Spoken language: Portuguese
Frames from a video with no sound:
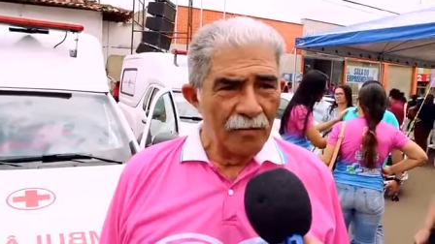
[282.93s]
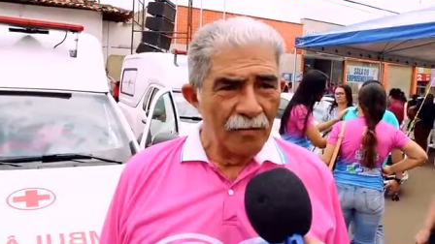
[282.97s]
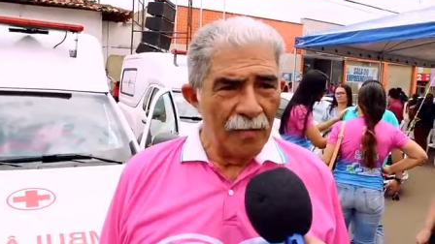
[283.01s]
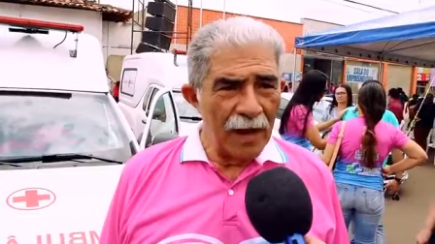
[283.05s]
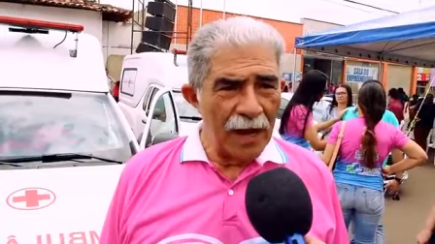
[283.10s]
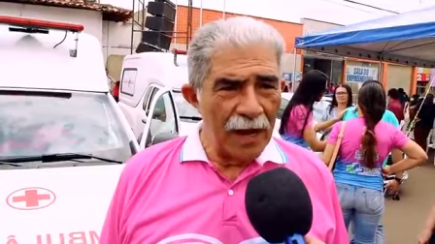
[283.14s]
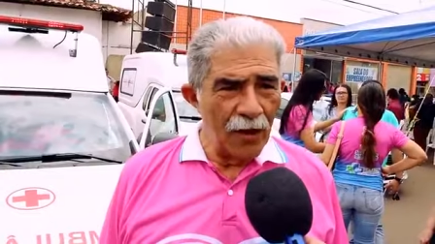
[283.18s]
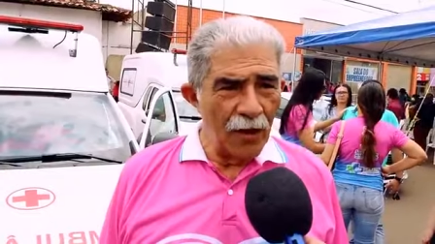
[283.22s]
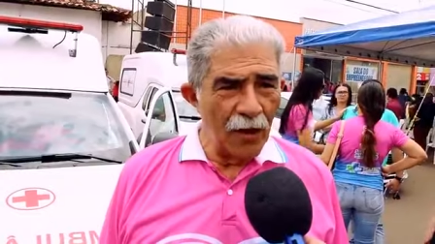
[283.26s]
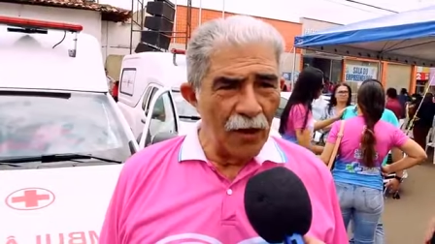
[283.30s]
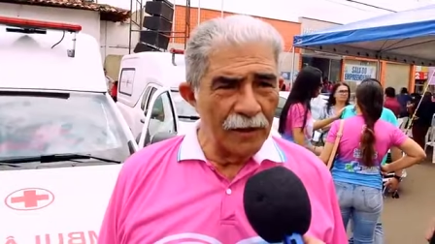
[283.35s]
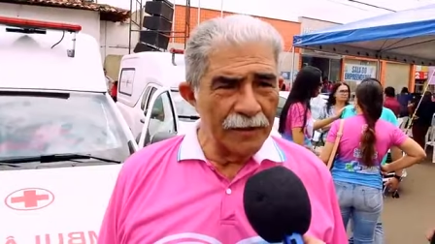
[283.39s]

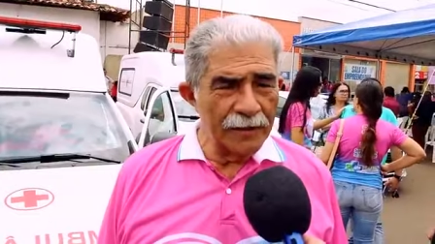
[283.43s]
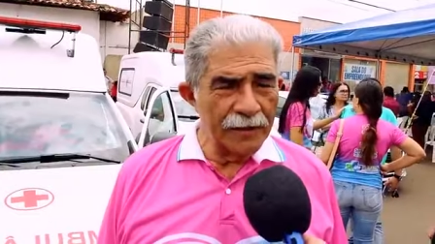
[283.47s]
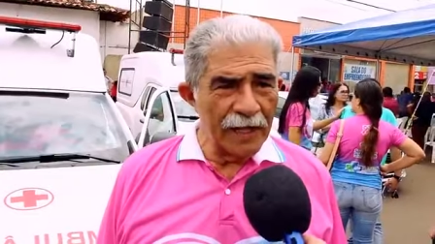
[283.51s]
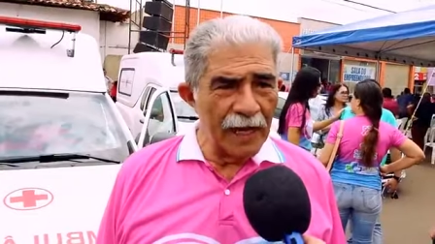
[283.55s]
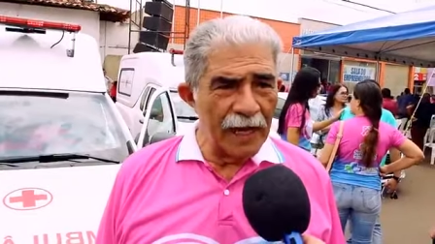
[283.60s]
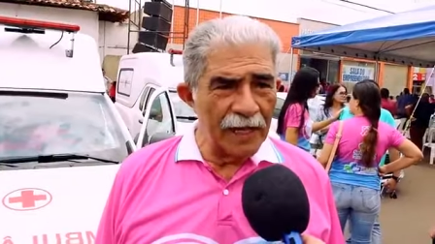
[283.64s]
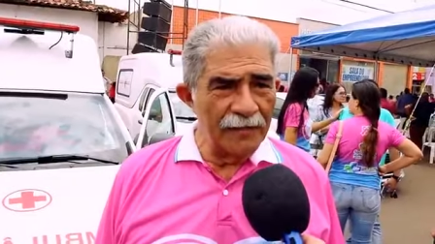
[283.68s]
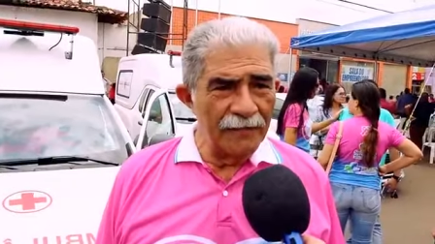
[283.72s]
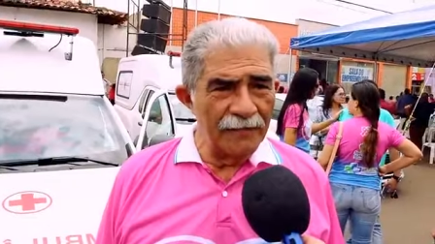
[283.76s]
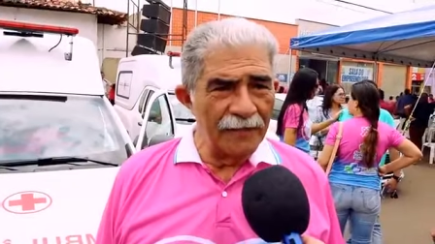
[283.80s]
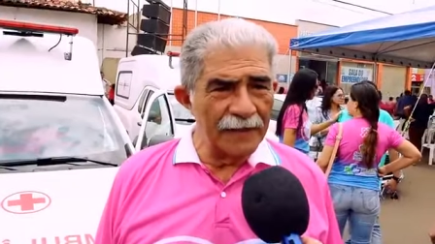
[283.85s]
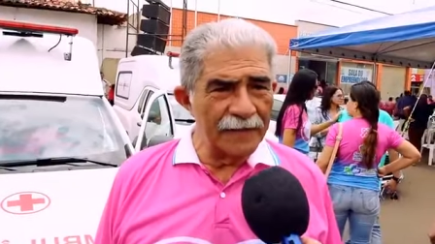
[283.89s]
Maior do que
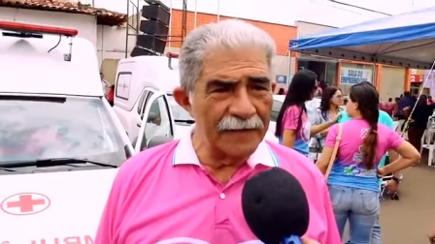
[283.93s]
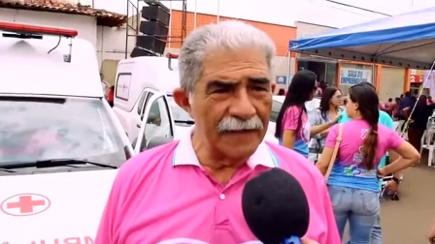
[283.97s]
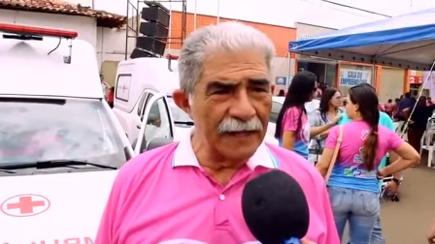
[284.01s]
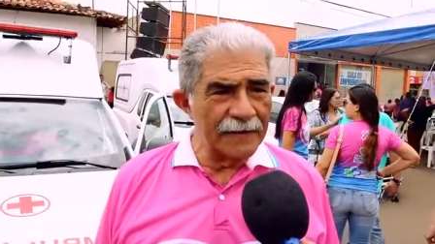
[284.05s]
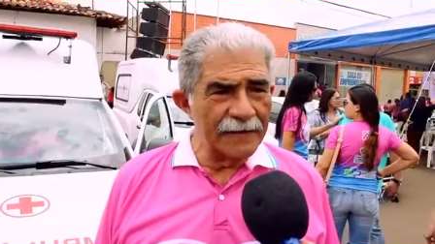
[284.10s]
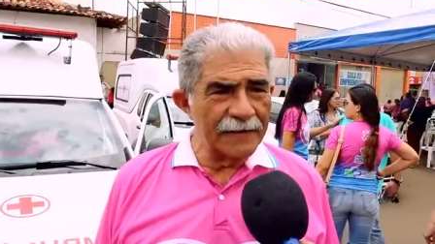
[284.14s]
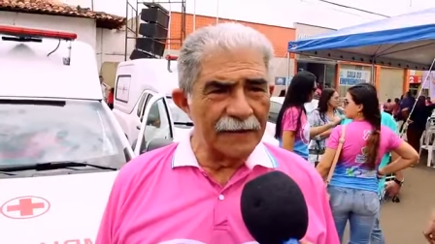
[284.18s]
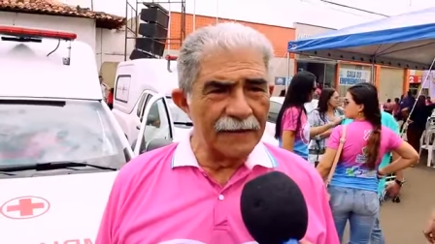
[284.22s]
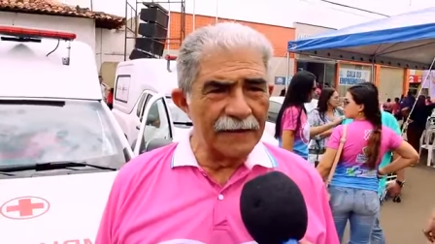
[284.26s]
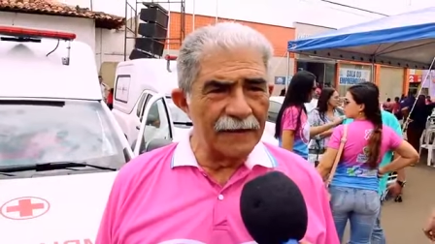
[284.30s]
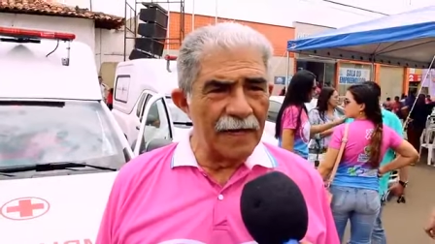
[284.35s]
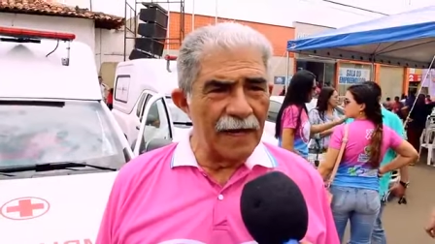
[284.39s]

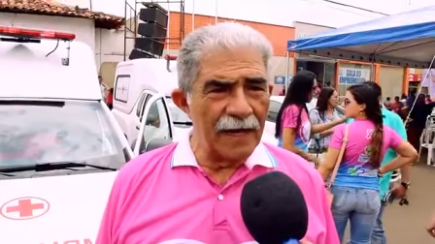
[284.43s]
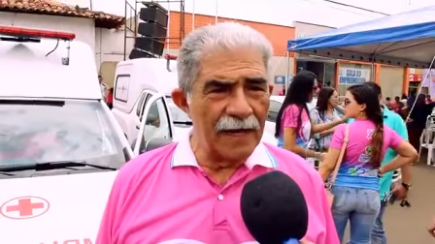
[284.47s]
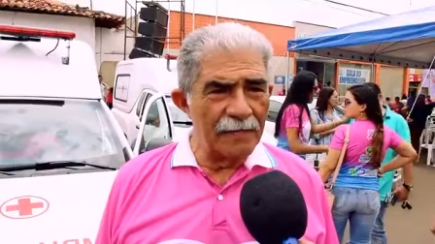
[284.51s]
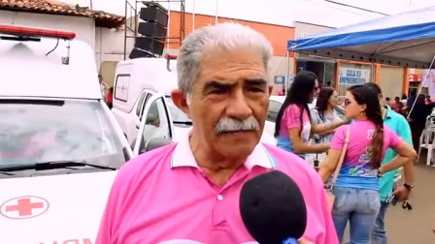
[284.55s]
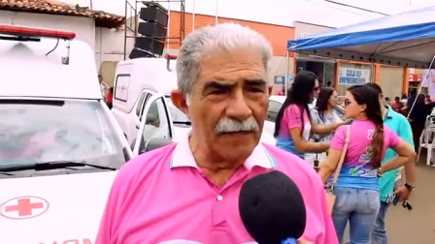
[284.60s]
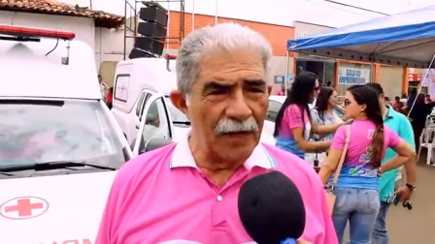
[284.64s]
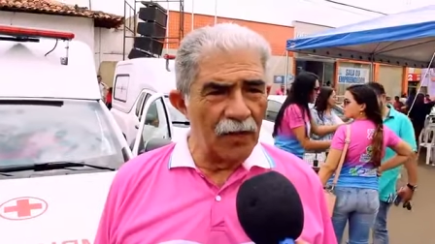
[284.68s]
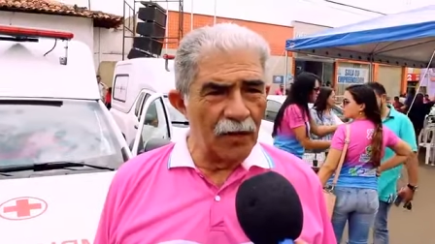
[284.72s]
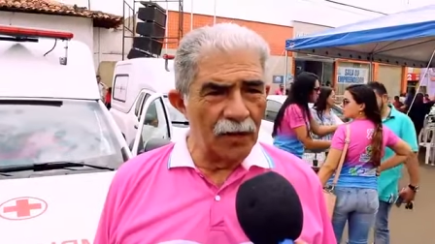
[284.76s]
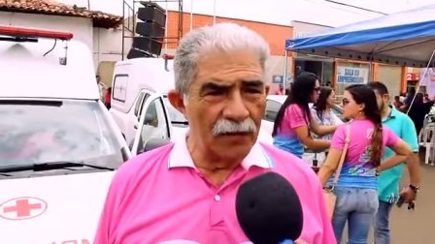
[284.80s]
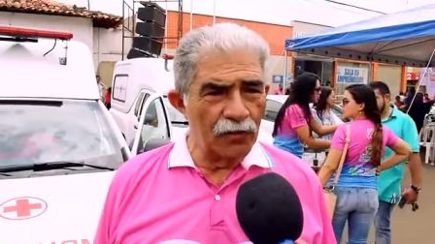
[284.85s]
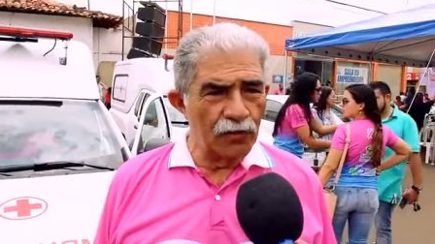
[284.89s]
a cidade,
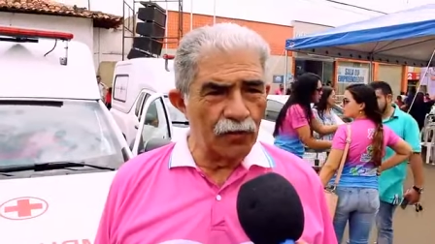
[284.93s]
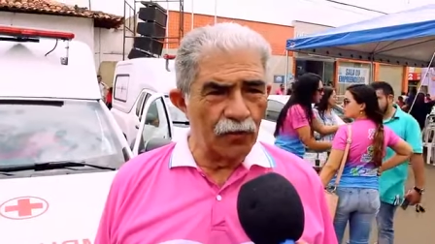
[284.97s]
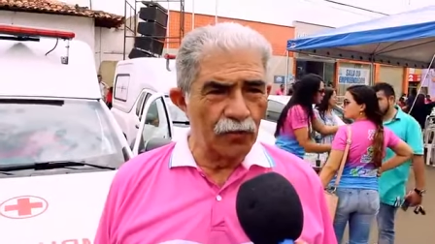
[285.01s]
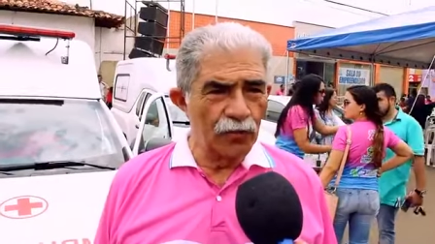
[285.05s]
maior de